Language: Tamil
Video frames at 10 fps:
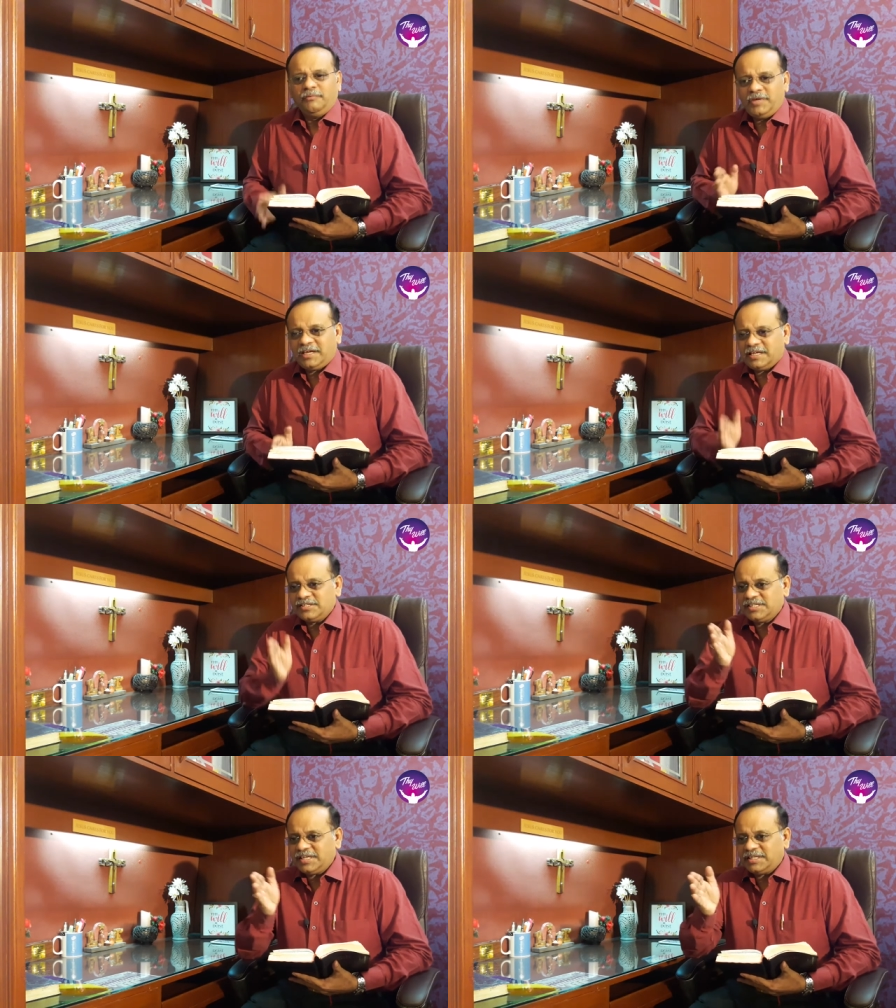வி
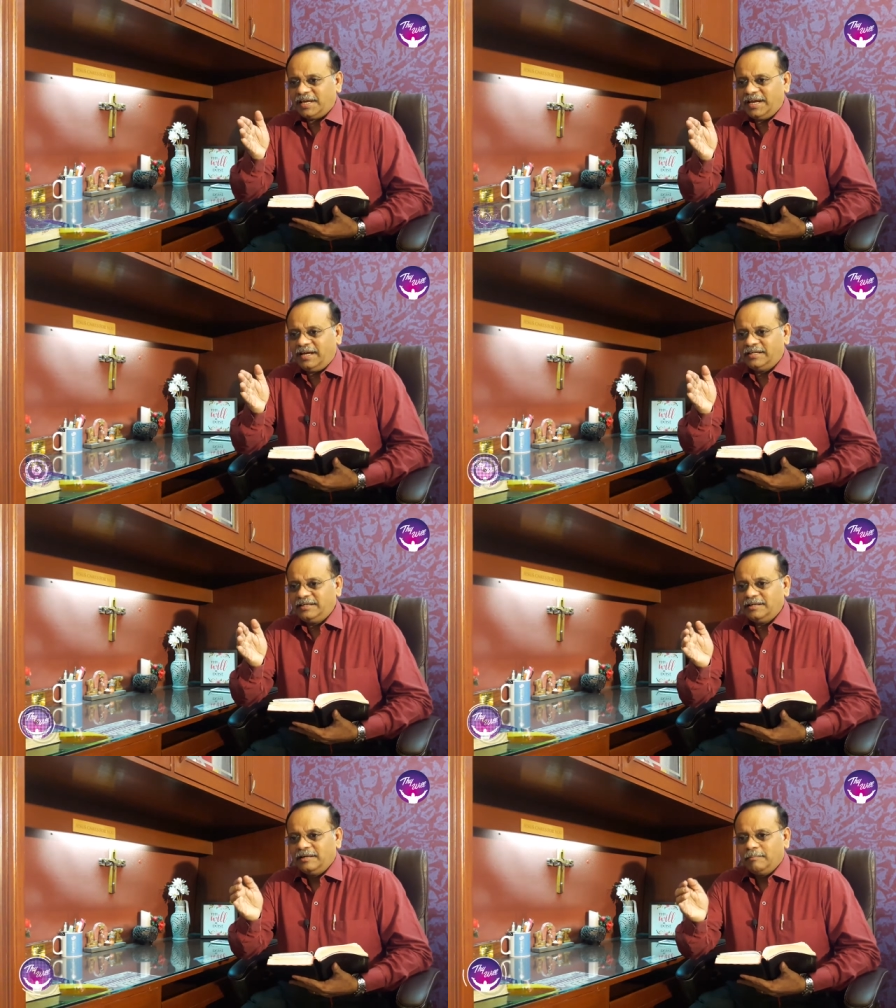கேன் சி த
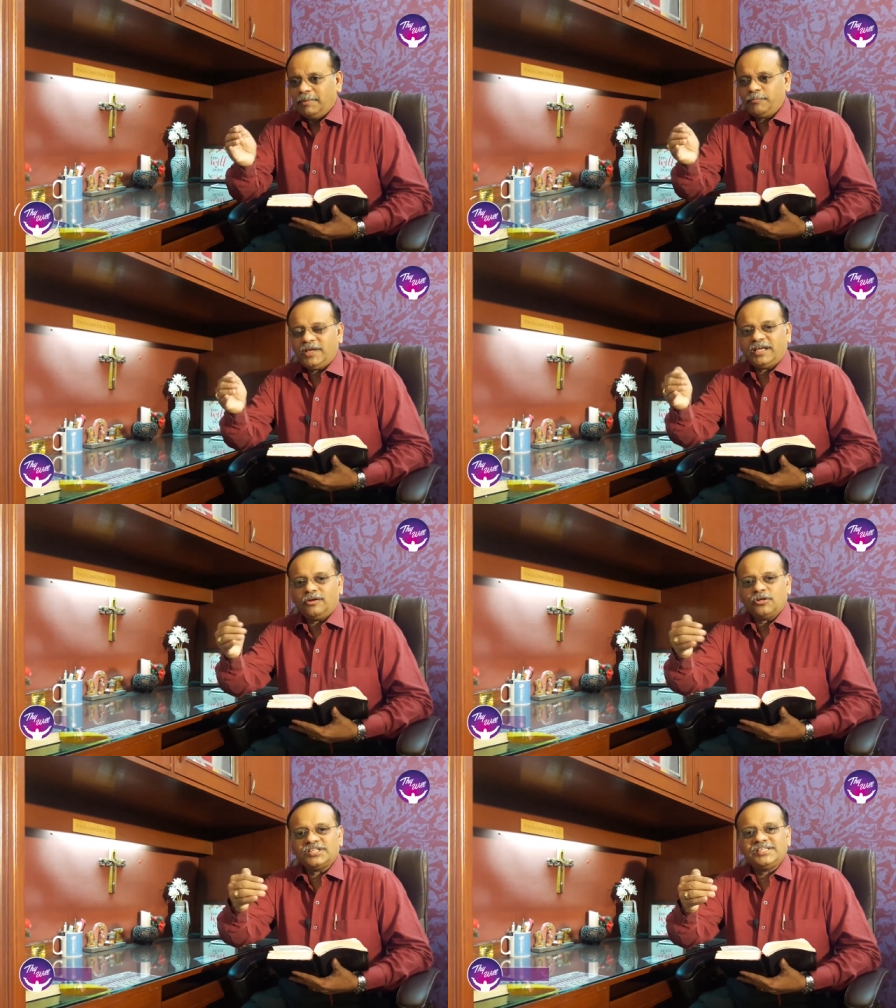எண்ட் பட் வி கே
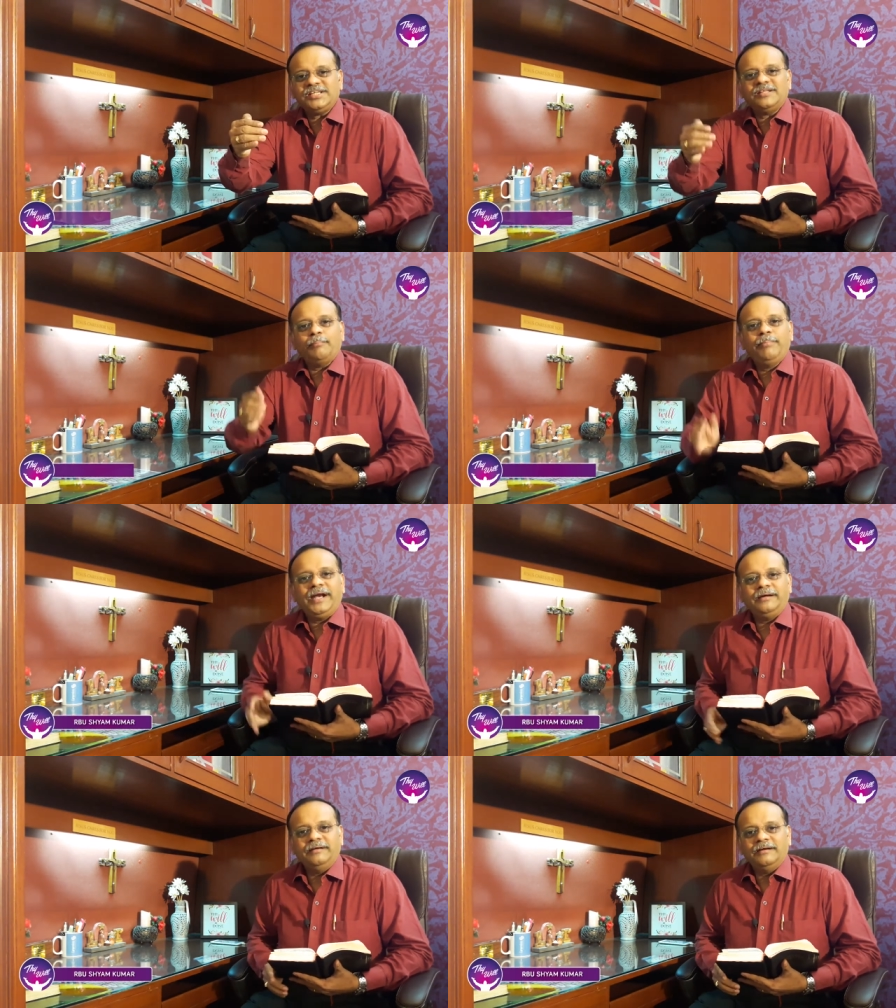நாட் சி த
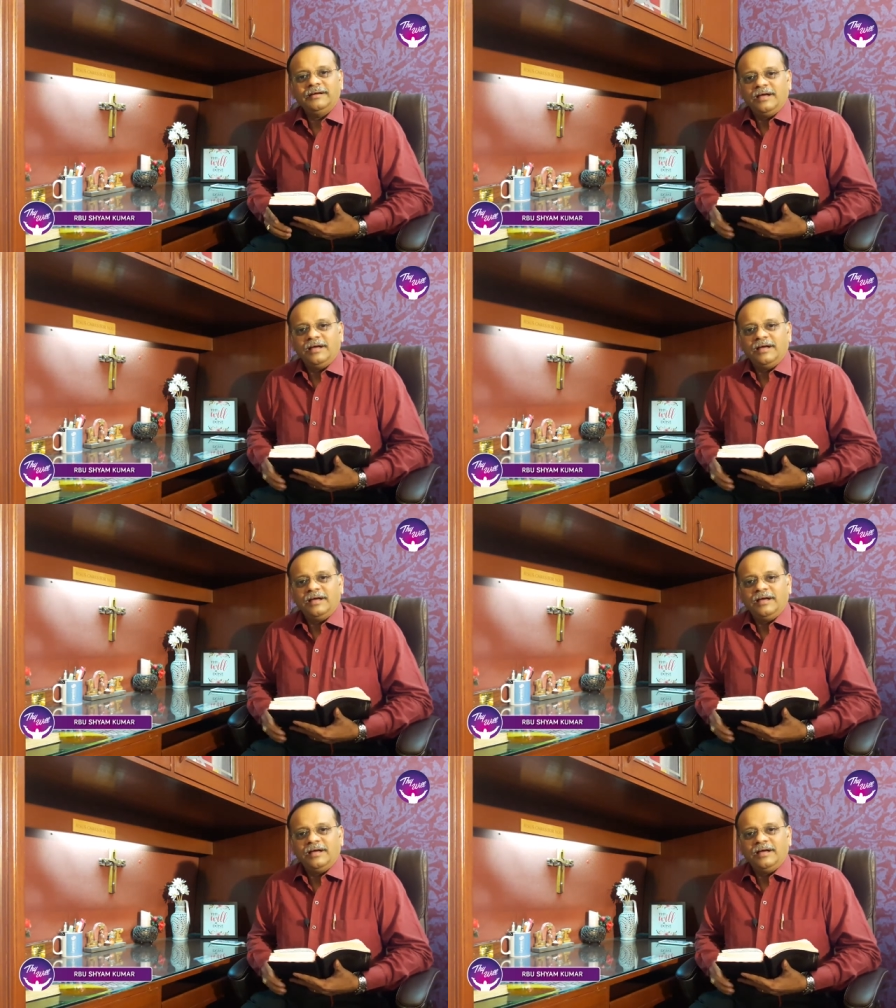பெண்ட்